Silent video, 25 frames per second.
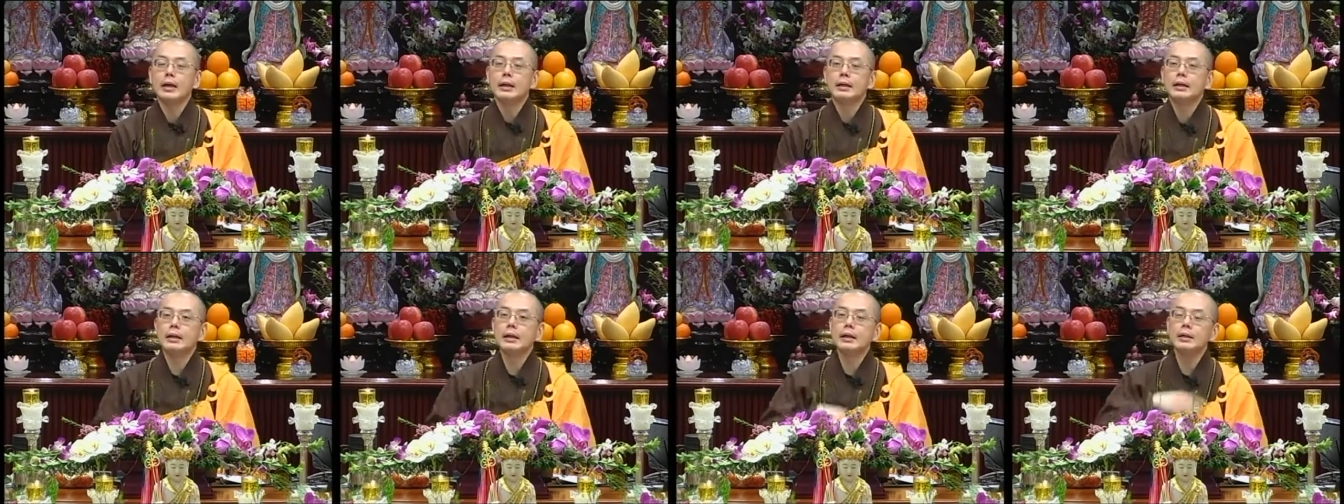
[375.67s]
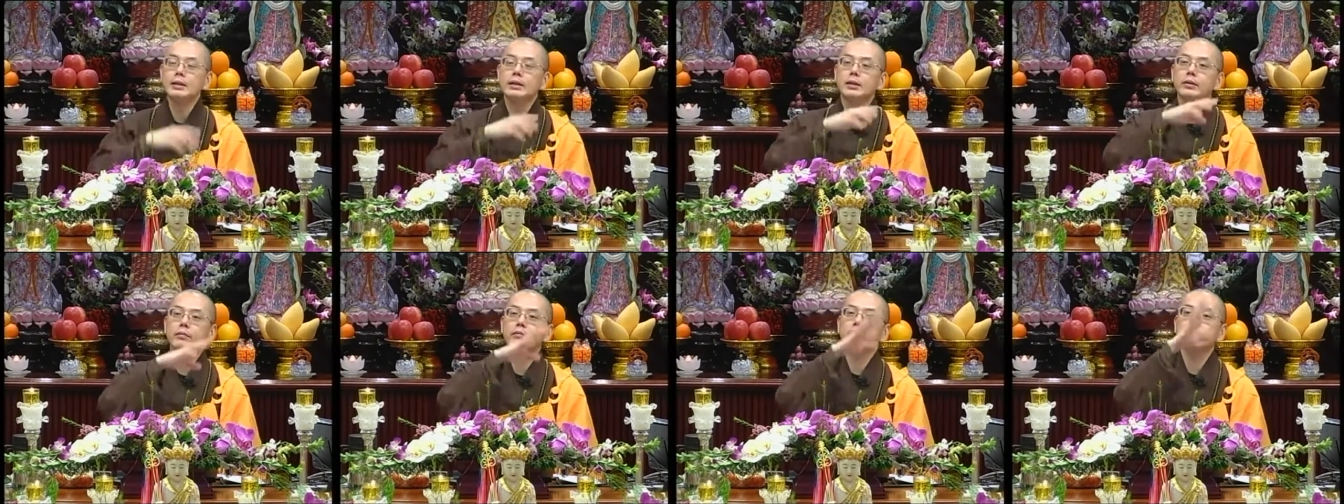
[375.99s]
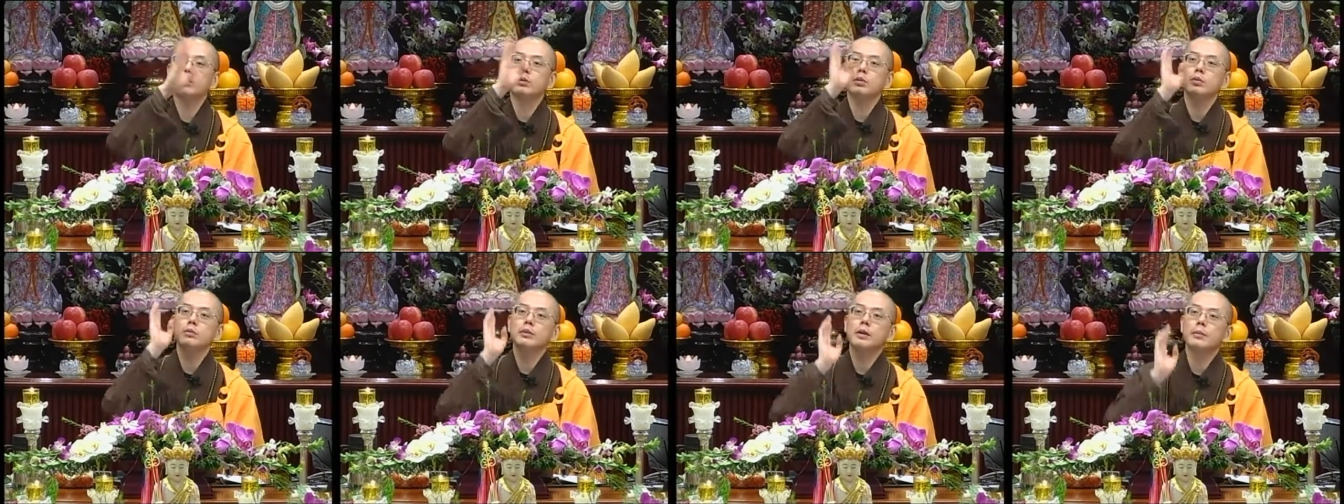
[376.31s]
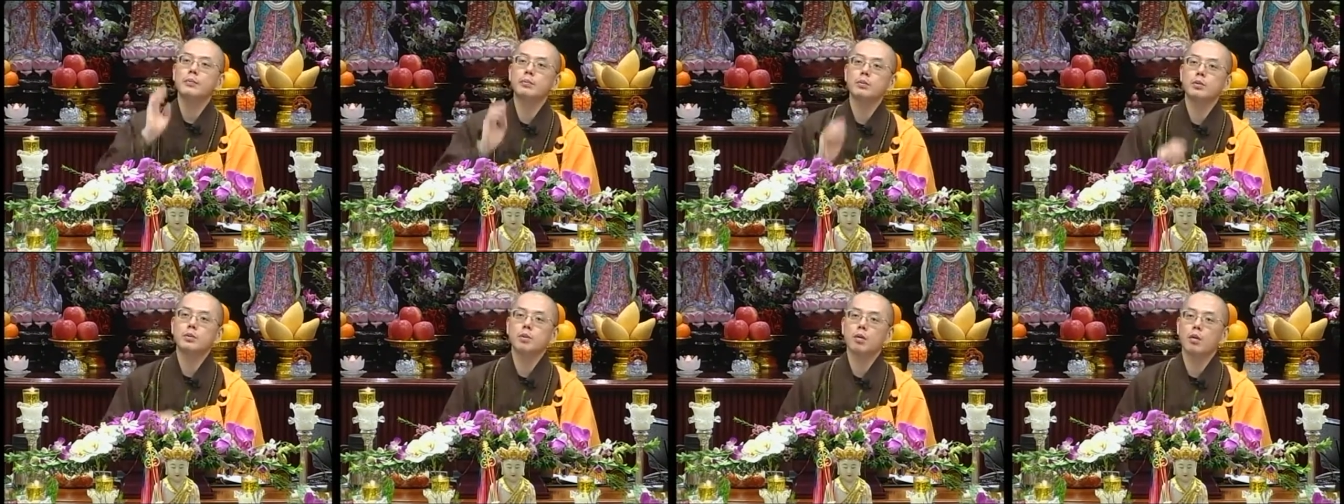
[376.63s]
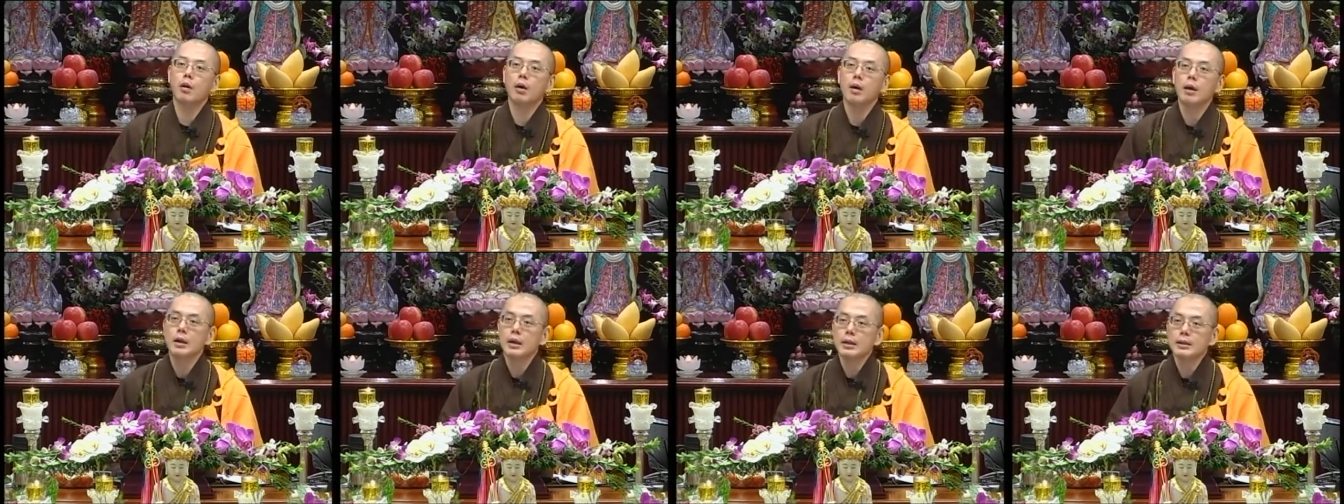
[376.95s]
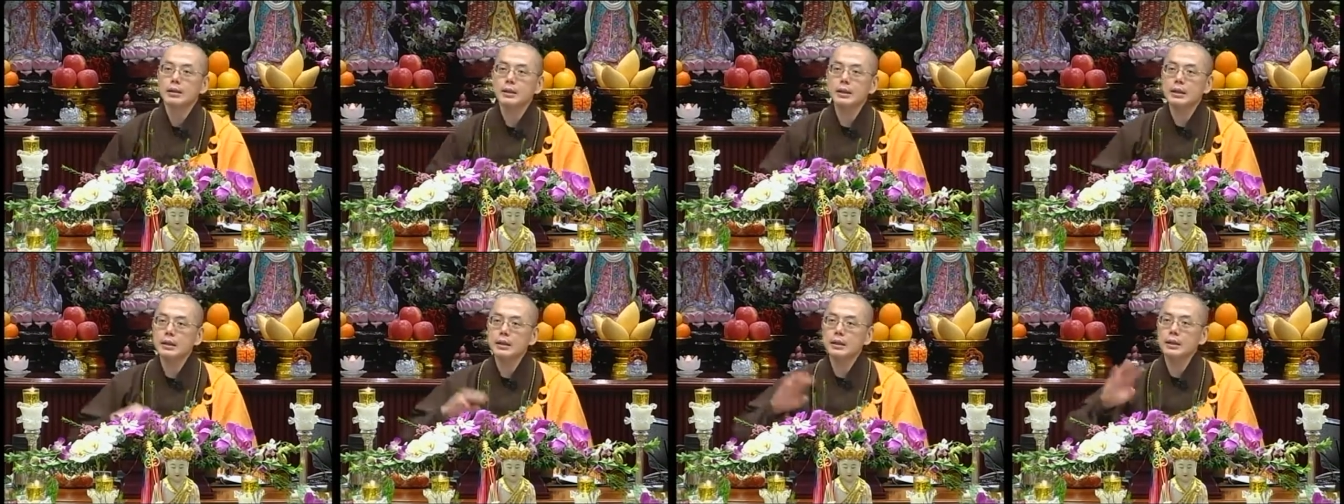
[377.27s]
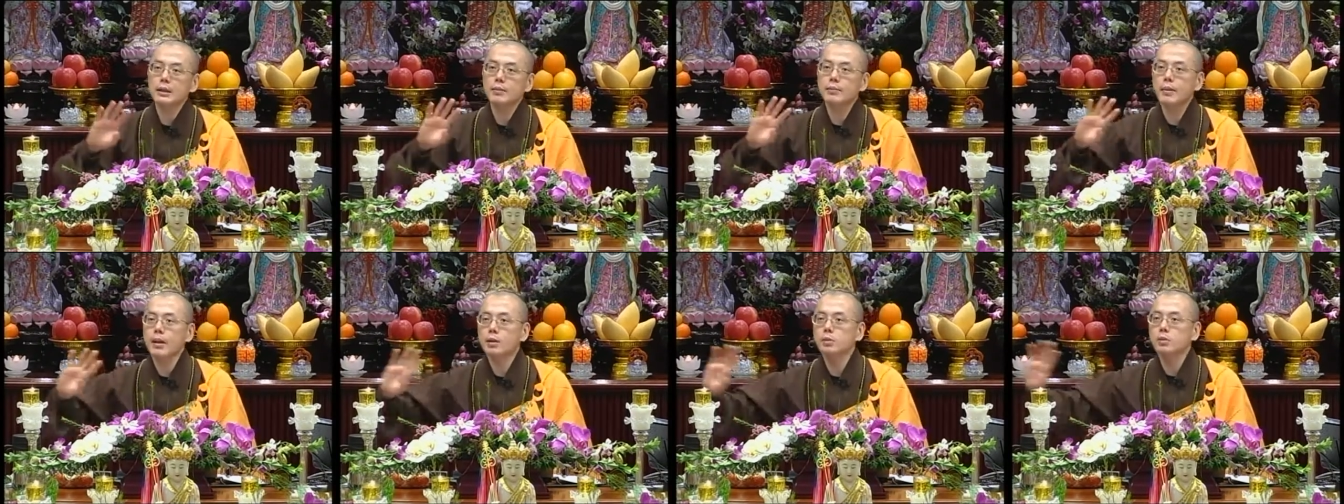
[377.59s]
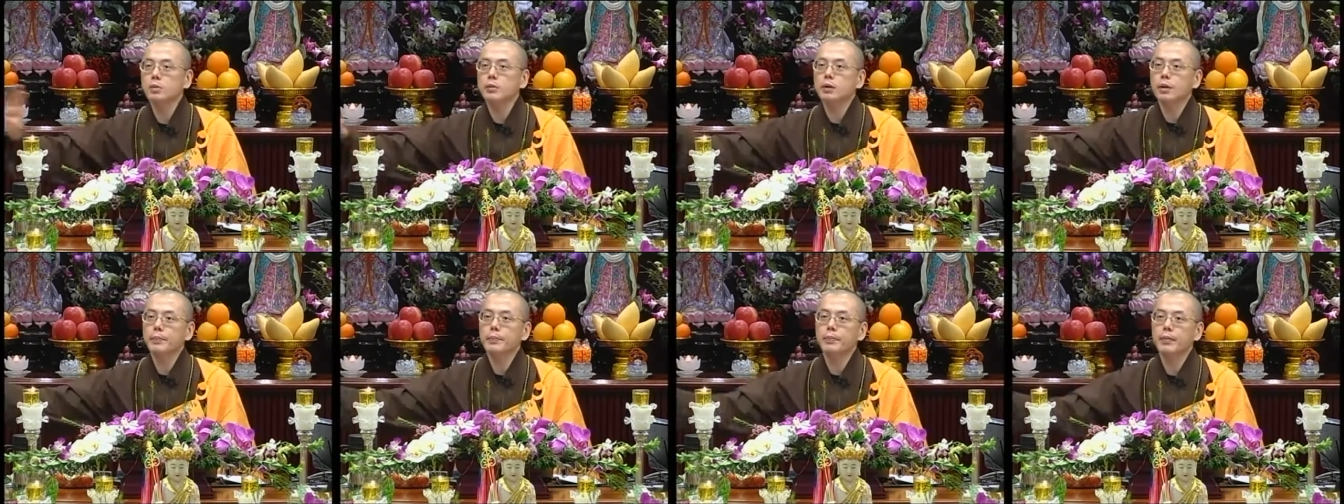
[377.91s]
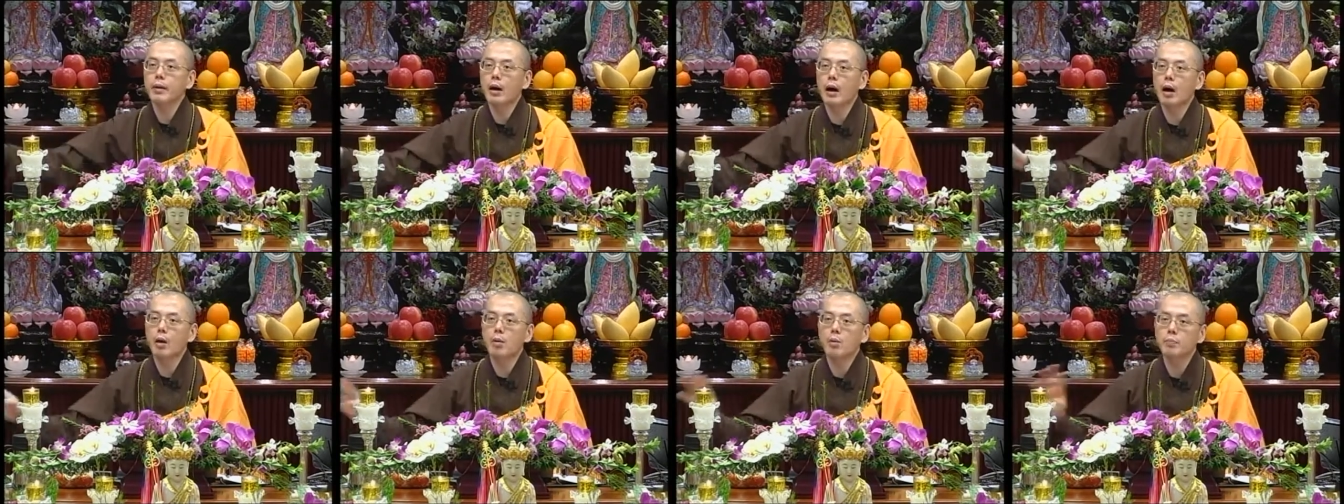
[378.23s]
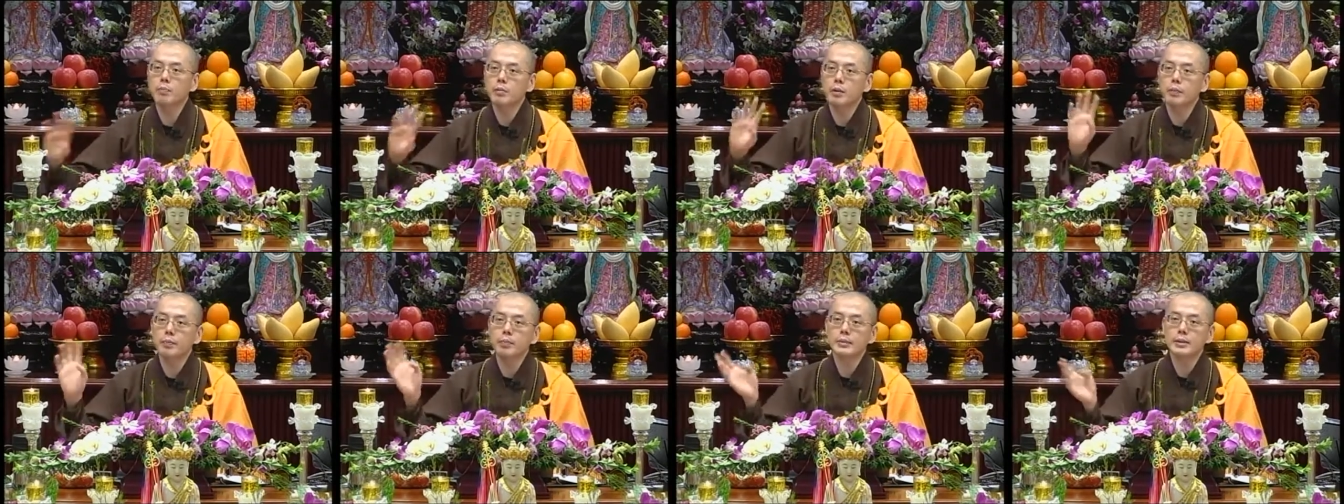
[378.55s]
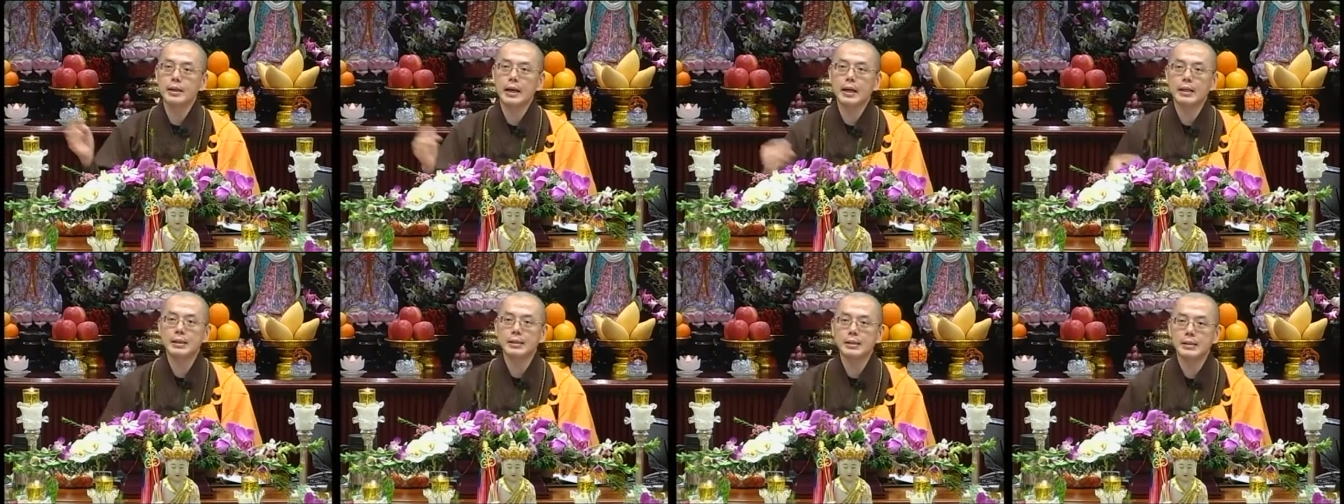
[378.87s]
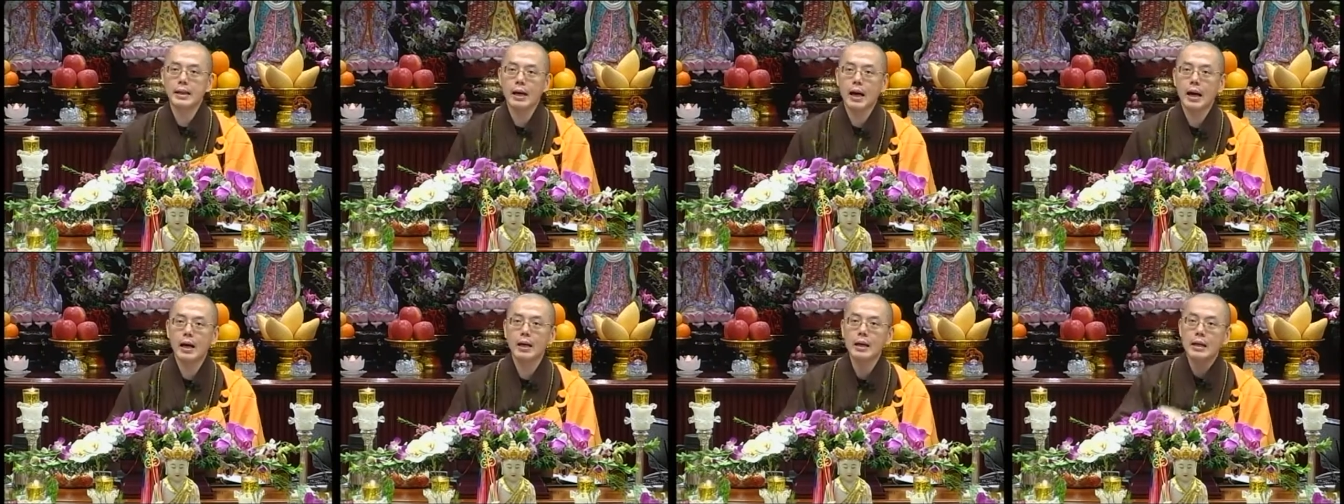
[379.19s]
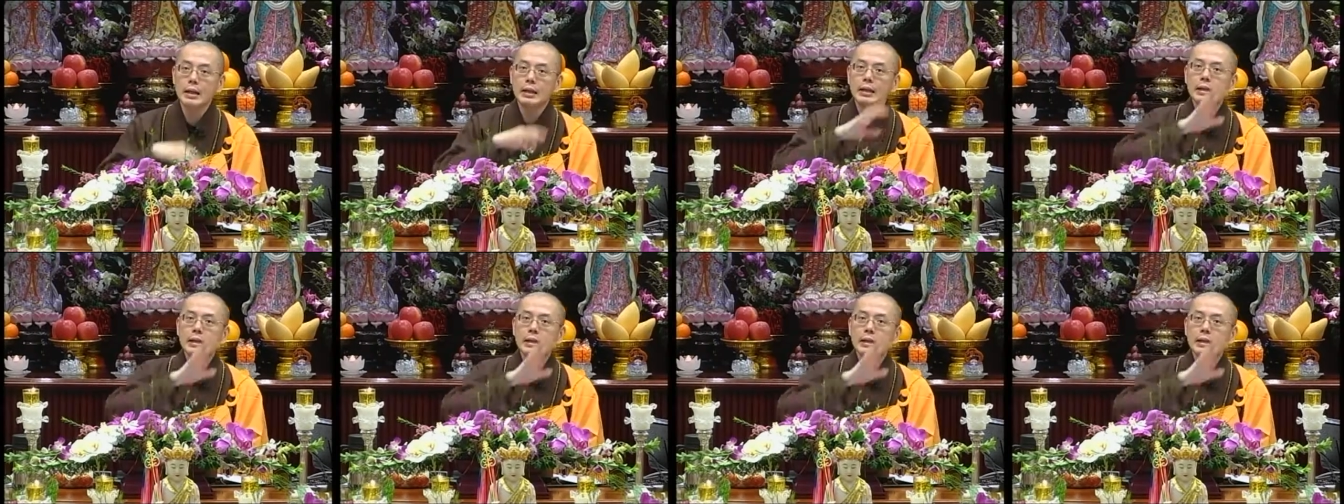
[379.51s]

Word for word: 那个师傅送的不错，这个寺庙做的不好，我们就不参加。